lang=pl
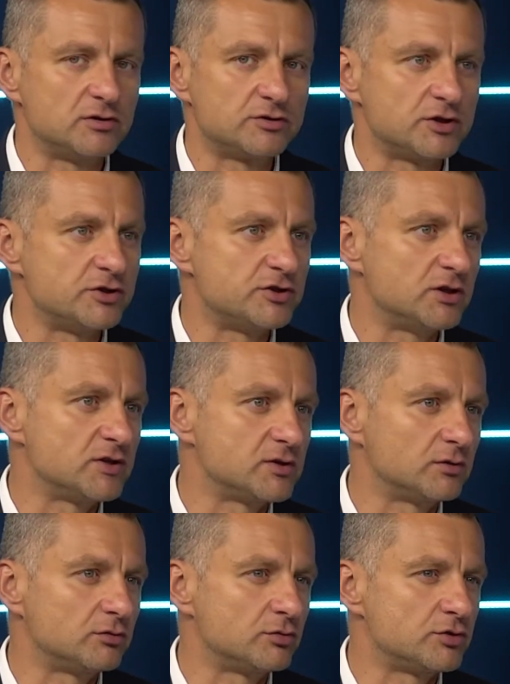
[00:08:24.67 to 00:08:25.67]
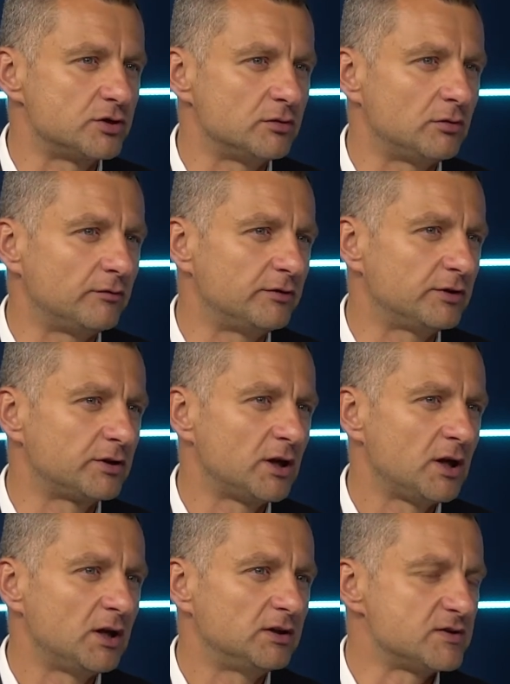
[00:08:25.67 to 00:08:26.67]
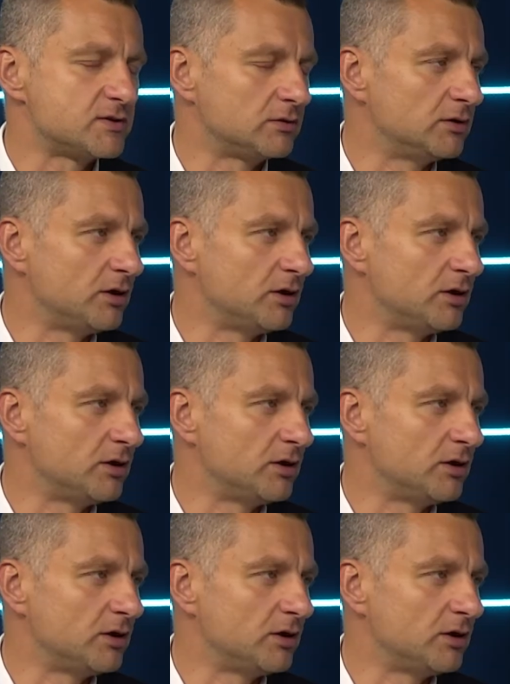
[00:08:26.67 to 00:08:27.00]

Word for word: części resortów siłowych na stronę